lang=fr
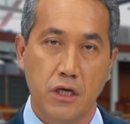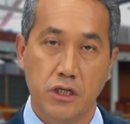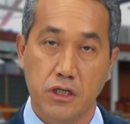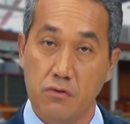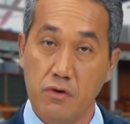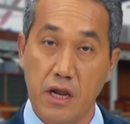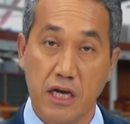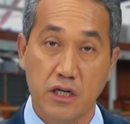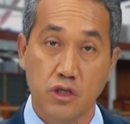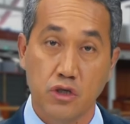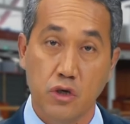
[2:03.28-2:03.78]

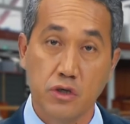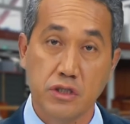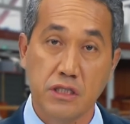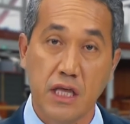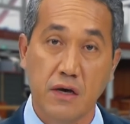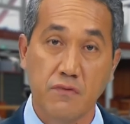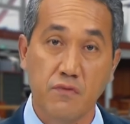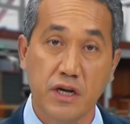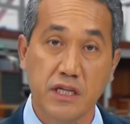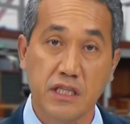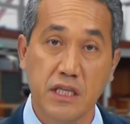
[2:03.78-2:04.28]
J'ai eu la chance
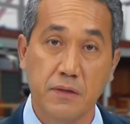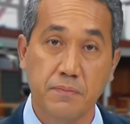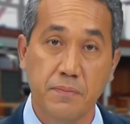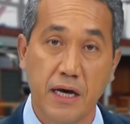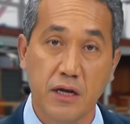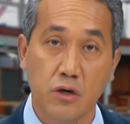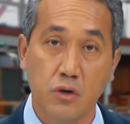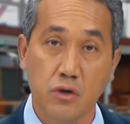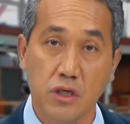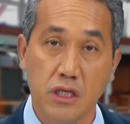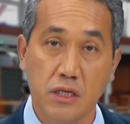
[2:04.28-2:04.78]
d'avoir des
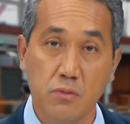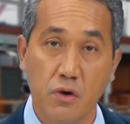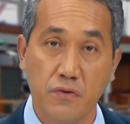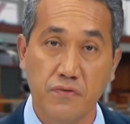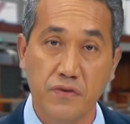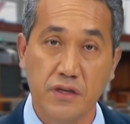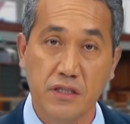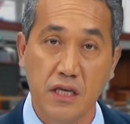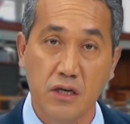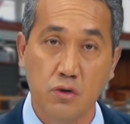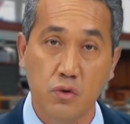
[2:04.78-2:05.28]
parents qui m'ont
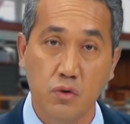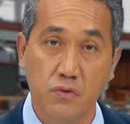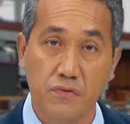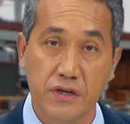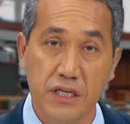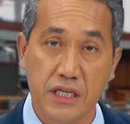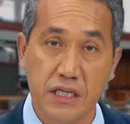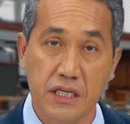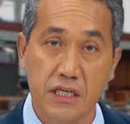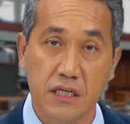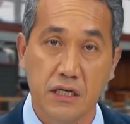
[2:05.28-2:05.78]
fait
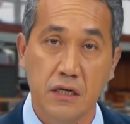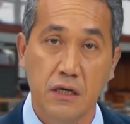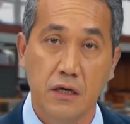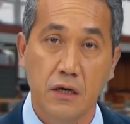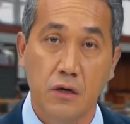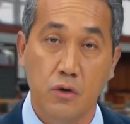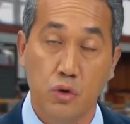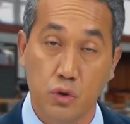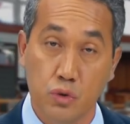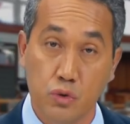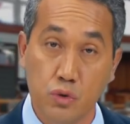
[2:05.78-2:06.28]
découvrir
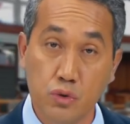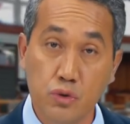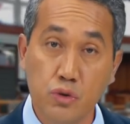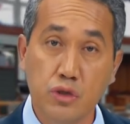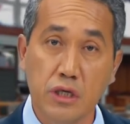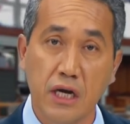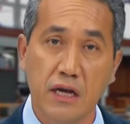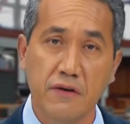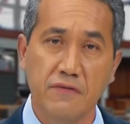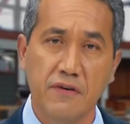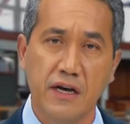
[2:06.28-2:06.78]
le goût
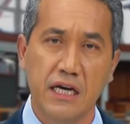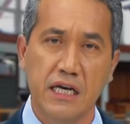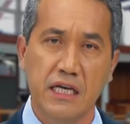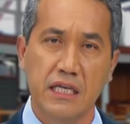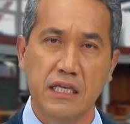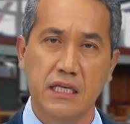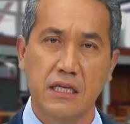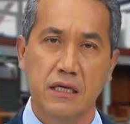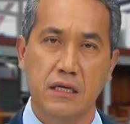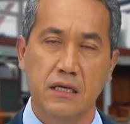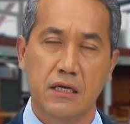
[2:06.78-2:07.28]
du
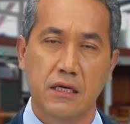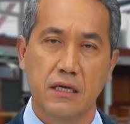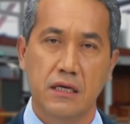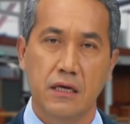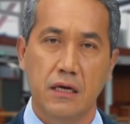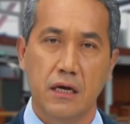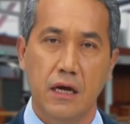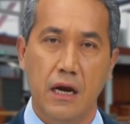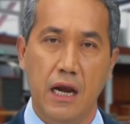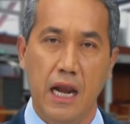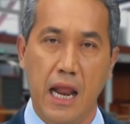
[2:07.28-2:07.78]
travail,
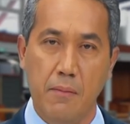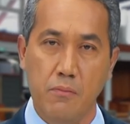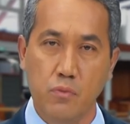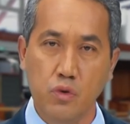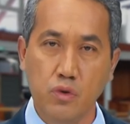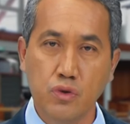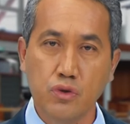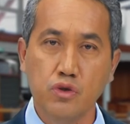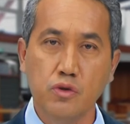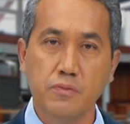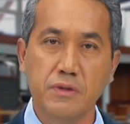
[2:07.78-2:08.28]

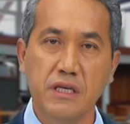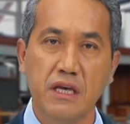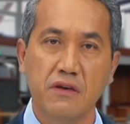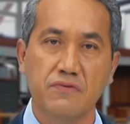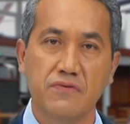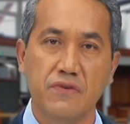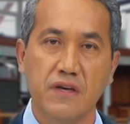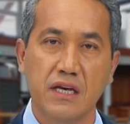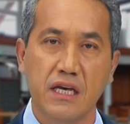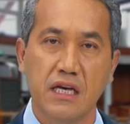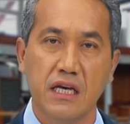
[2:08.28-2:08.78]
l'amour du bien
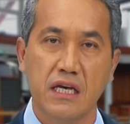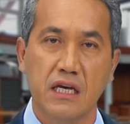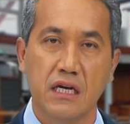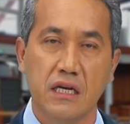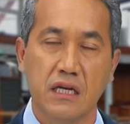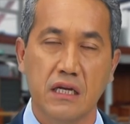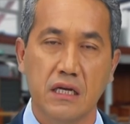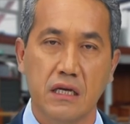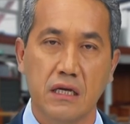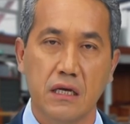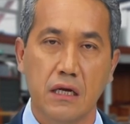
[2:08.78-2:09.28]
faire,
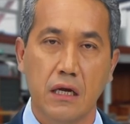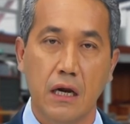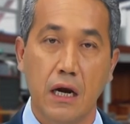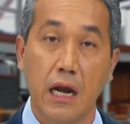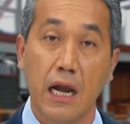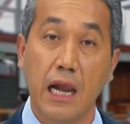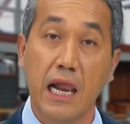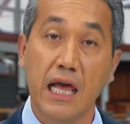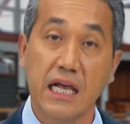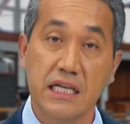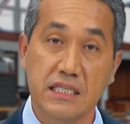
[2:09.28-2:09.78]

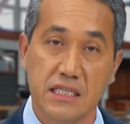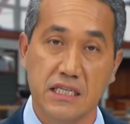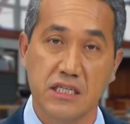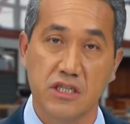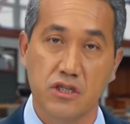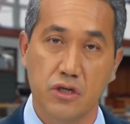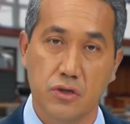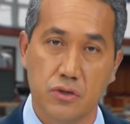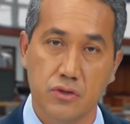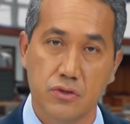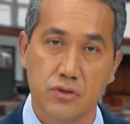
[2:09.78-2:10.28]

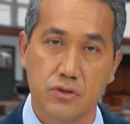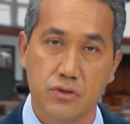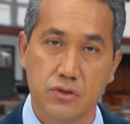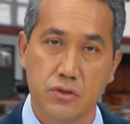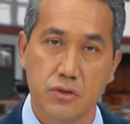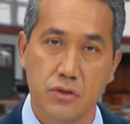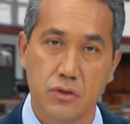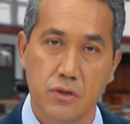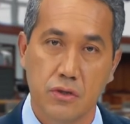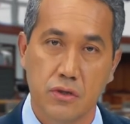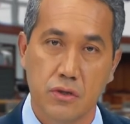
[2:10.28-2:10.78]

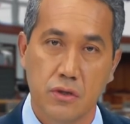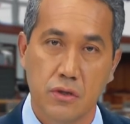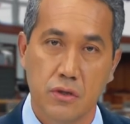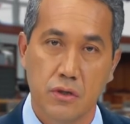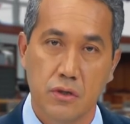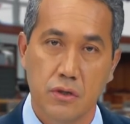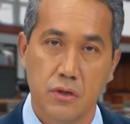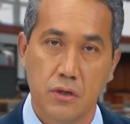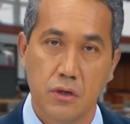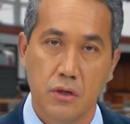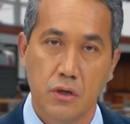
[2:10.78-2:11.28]
l'exigence.
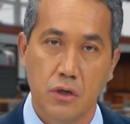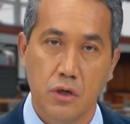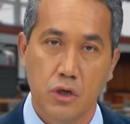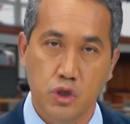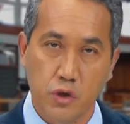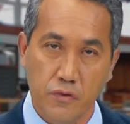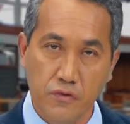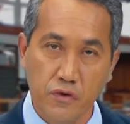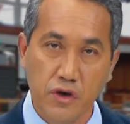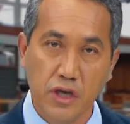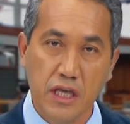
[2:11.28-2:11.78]

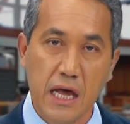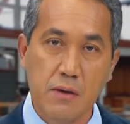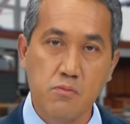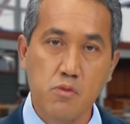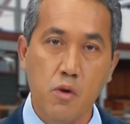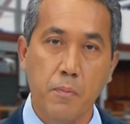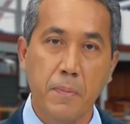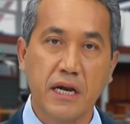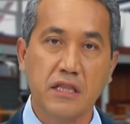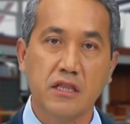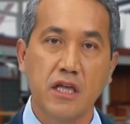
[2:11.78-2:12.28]
Je veux
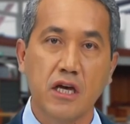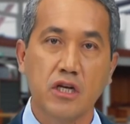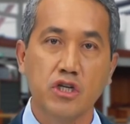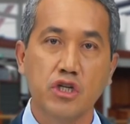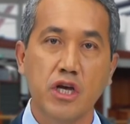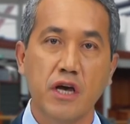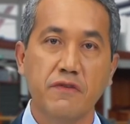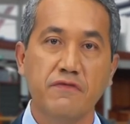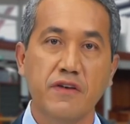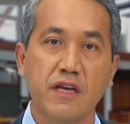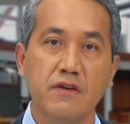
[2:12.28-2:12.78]
également
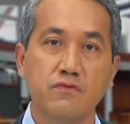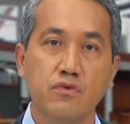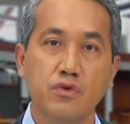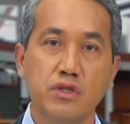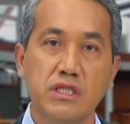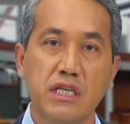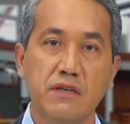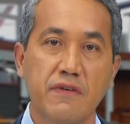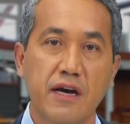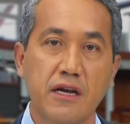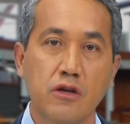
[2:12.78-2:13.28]
partager avec
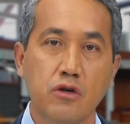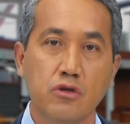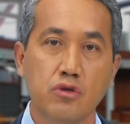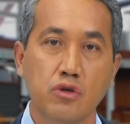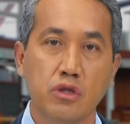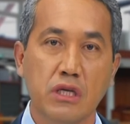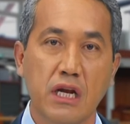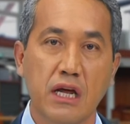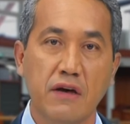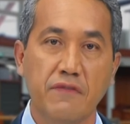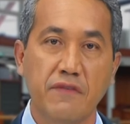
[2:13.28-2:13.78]
vous ces valeurs
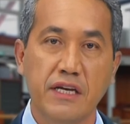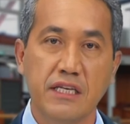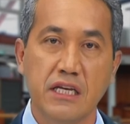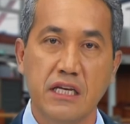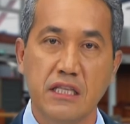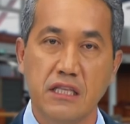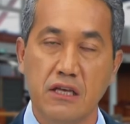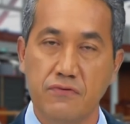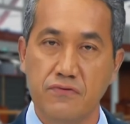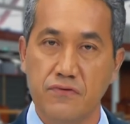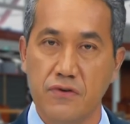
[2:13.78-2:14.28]
de travail
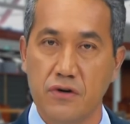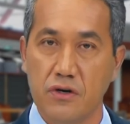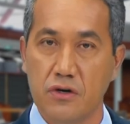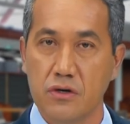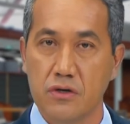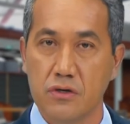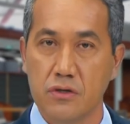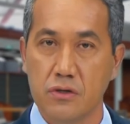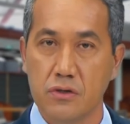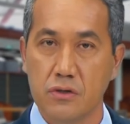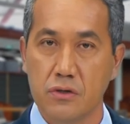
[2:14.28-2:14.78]
et
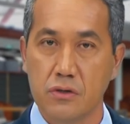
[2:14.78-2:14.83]
d'effort.